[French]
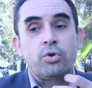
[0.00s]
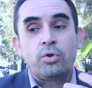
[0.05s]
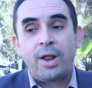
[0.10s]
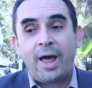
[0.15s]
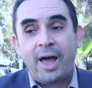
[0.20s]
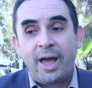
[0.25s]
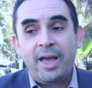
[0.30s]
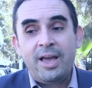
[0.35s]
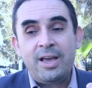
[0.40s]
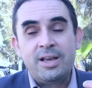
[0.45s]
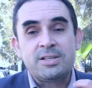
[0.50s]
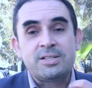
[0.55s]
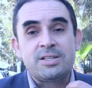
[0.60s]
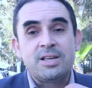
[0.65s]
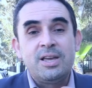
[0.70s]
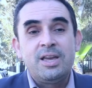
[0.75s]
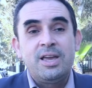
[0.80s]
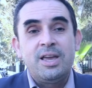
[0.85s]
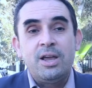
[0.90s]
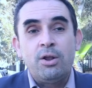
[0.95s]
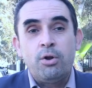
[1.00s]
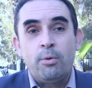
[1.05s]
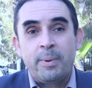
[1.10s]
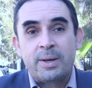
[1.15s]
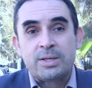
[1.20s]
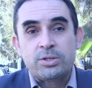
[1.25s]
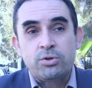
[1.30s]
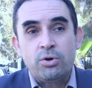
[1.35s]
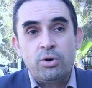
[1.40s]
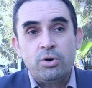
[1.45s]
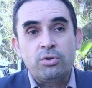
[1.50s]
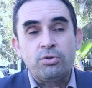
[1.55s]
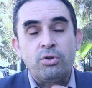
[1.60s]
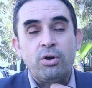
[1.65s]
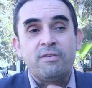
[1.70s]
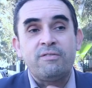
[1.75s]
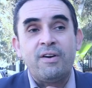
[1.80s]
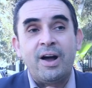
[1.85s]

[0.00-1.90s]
larynx et le patient donc,